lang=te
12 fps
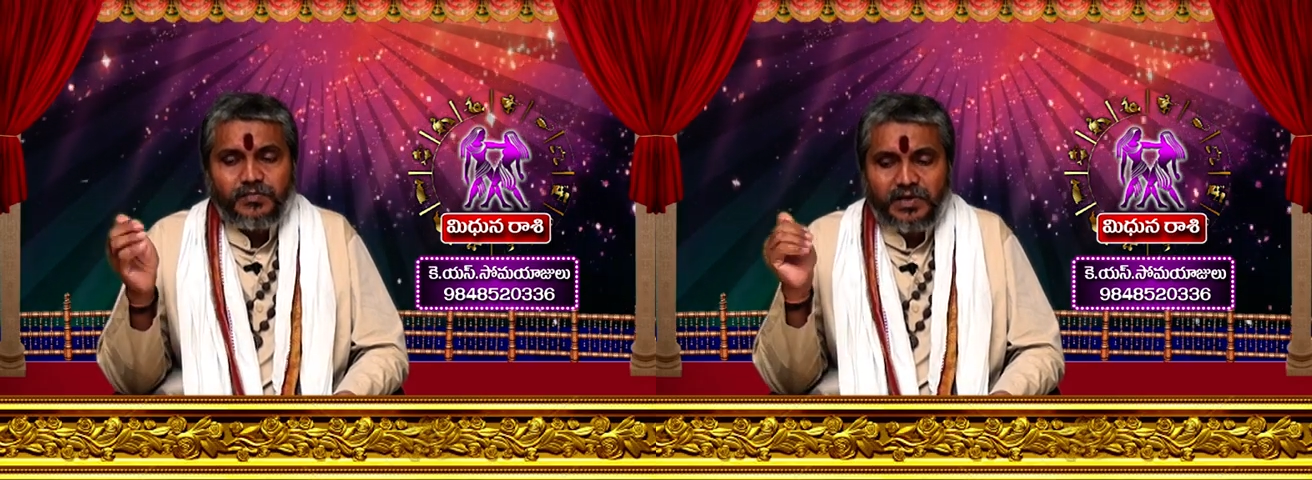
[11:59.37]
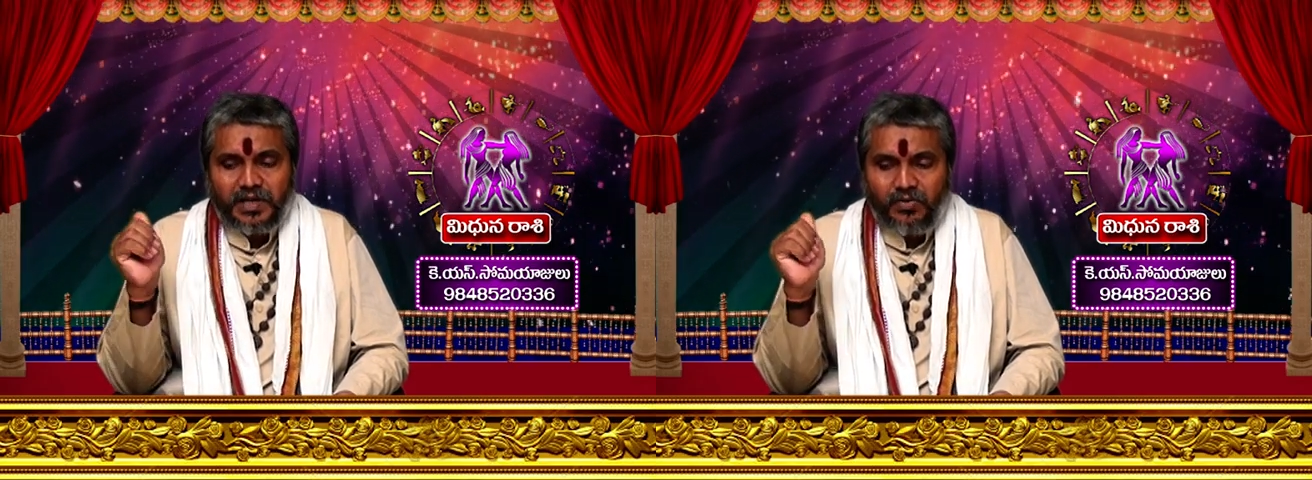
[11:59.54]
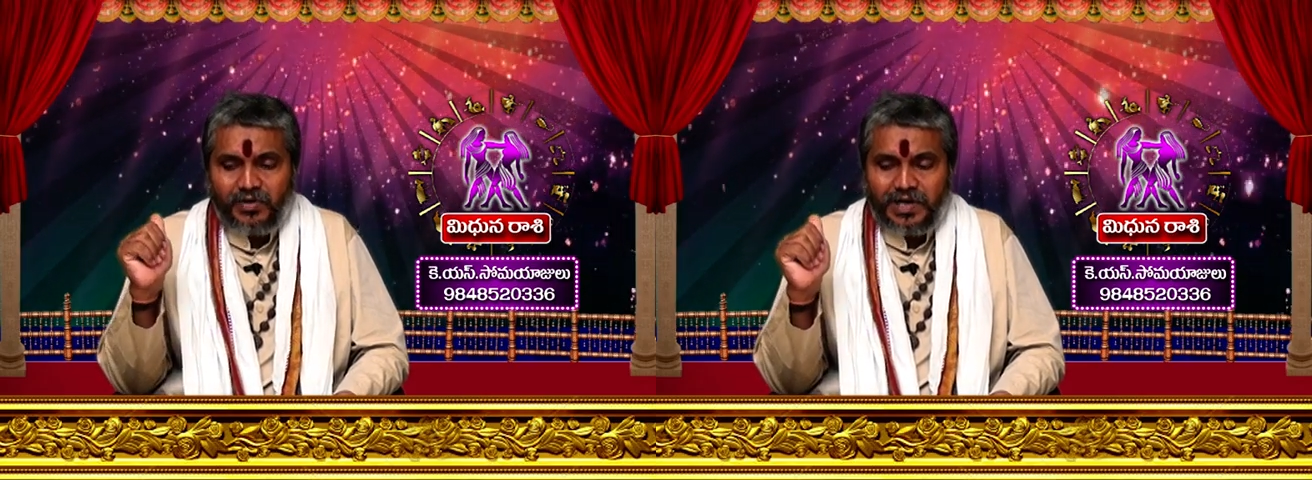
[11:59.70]
వచ్చి
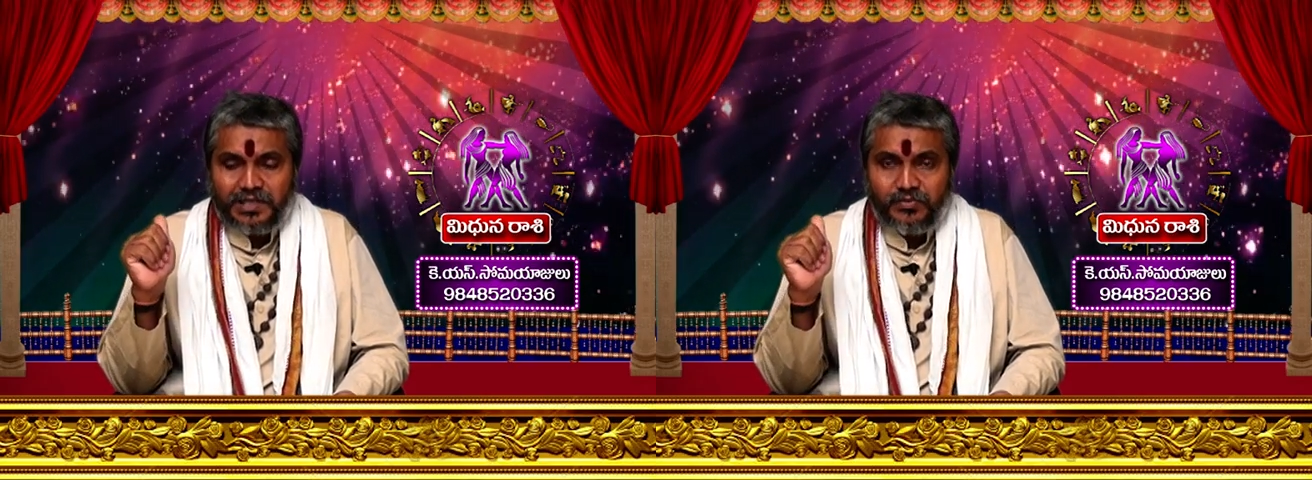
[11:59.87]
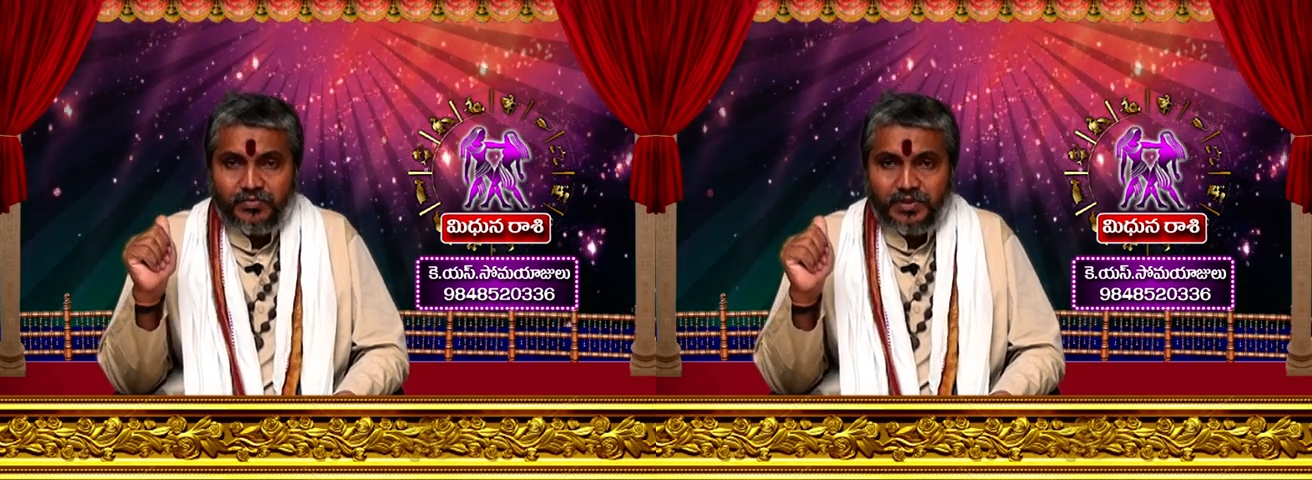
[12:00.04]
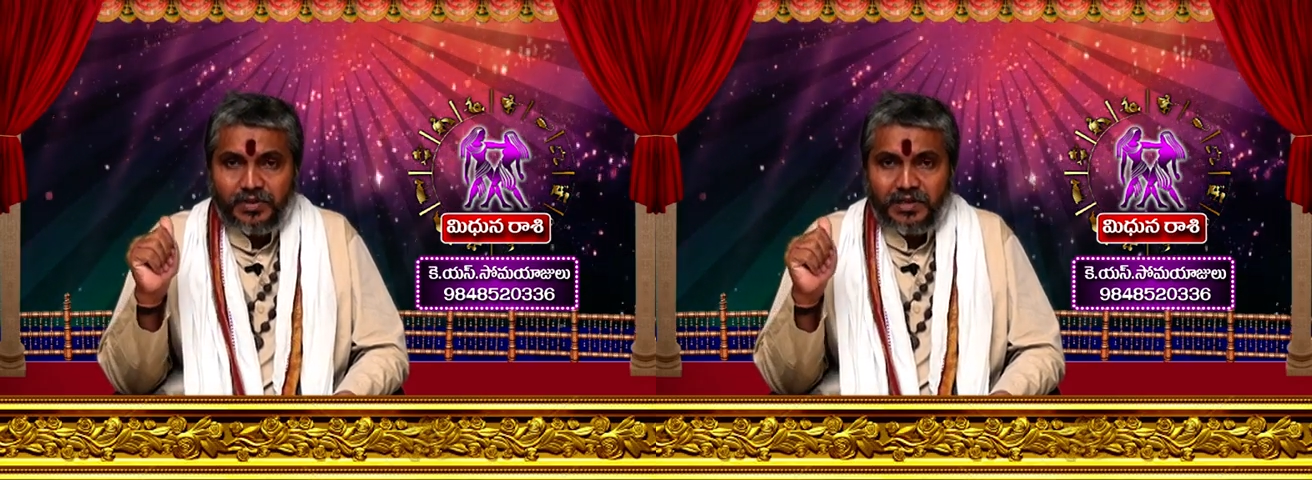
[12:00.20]
పడే
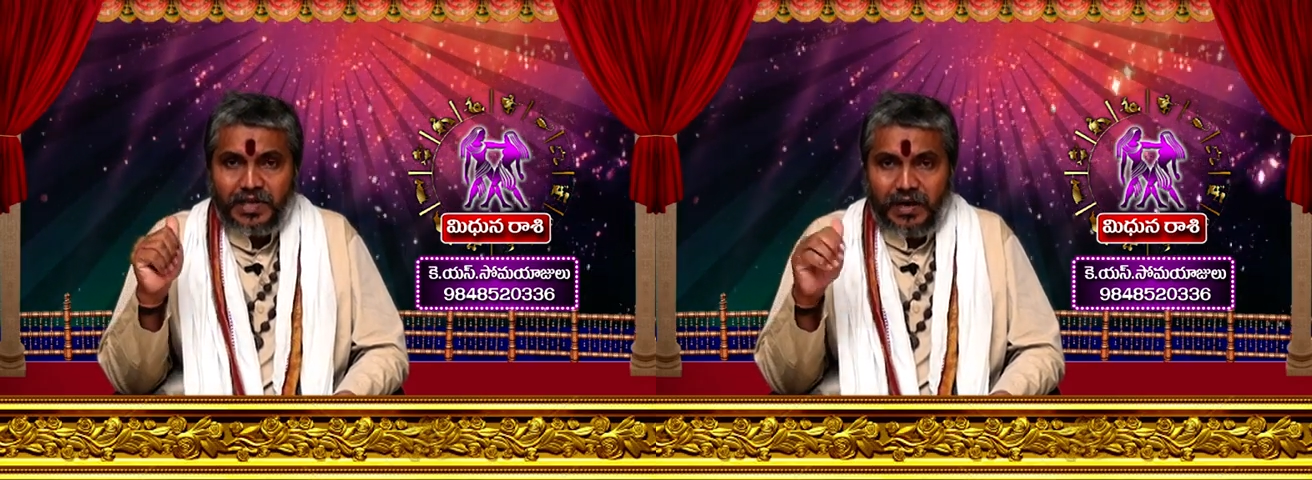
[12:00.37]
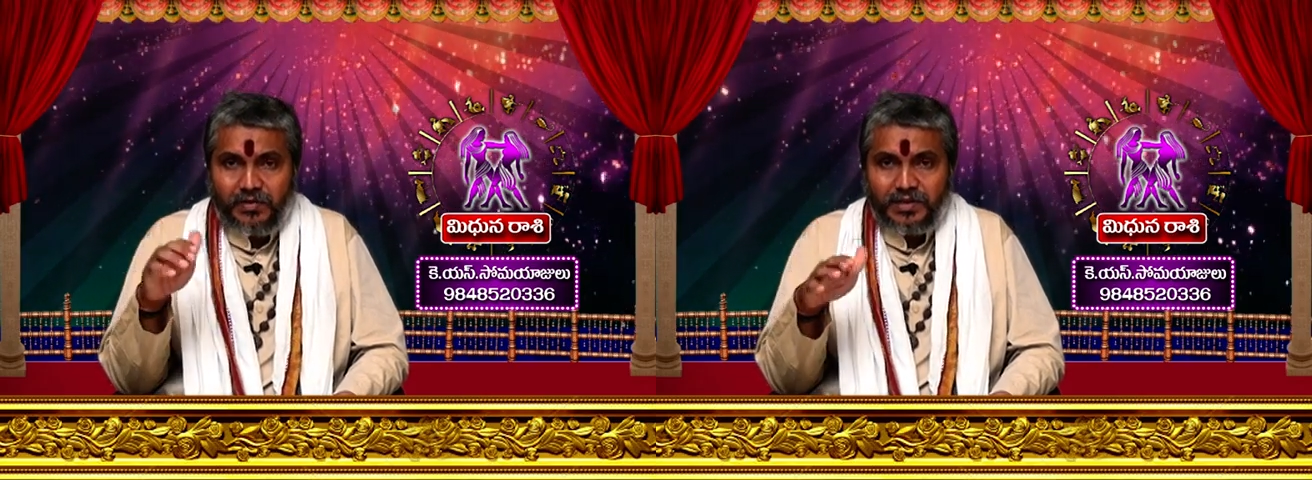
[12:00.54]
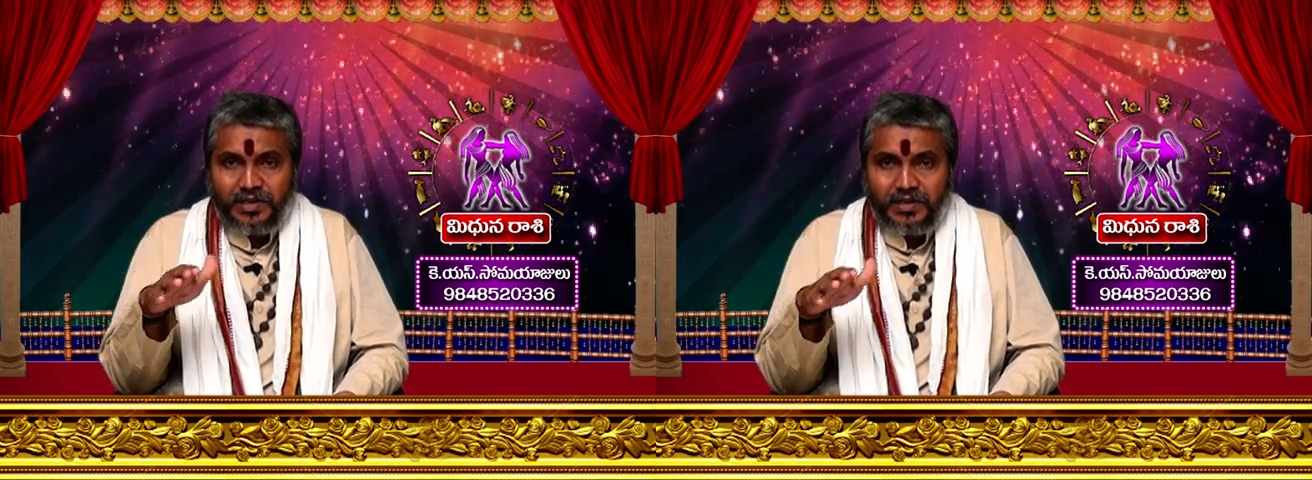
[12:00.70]
అవకాశం ఉంది
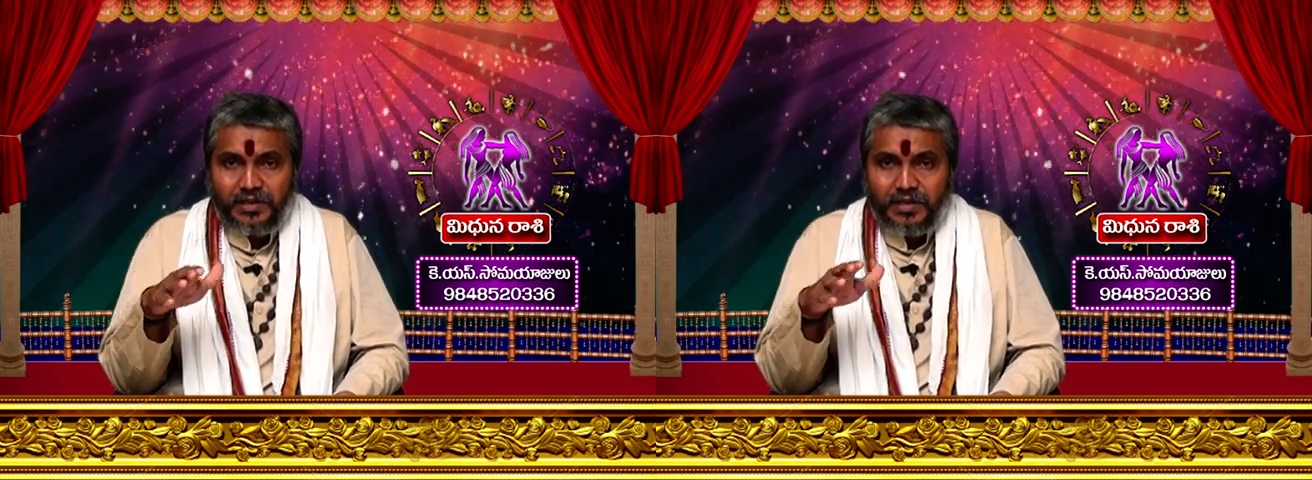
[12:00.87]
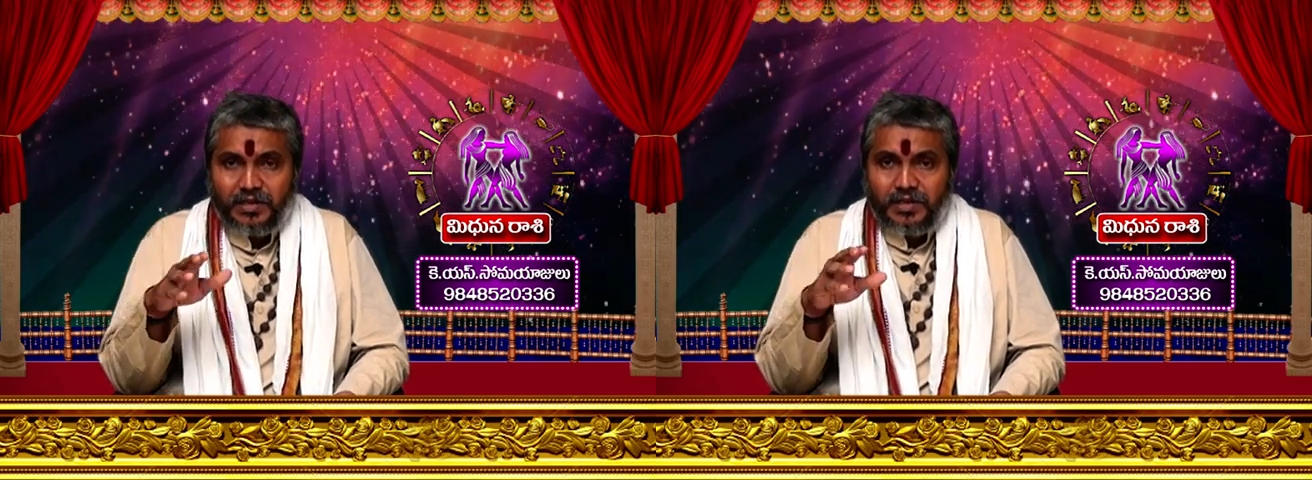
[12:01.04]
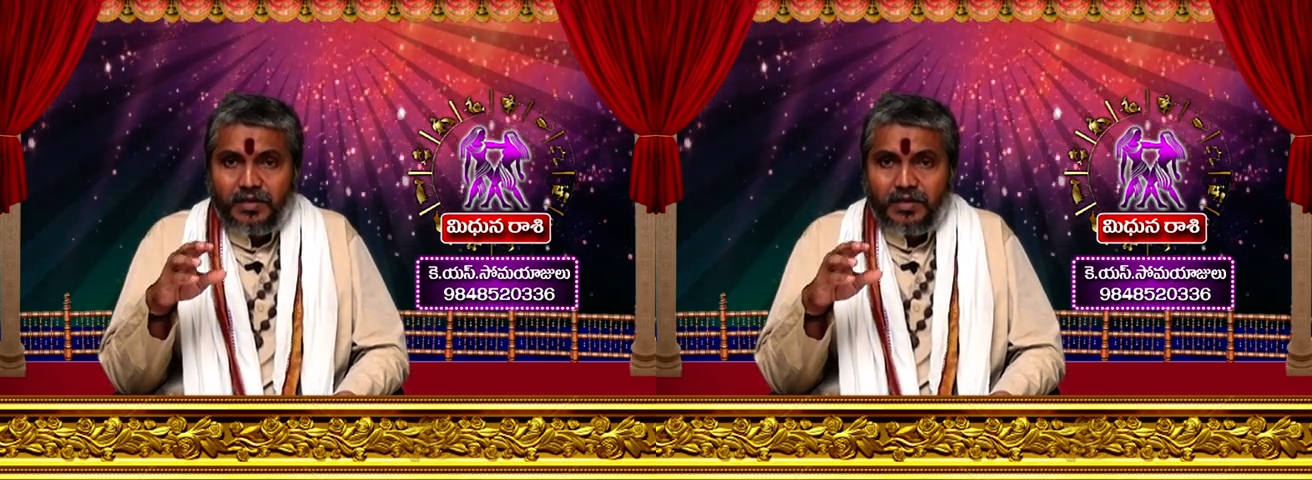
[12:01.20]
కాబట్టి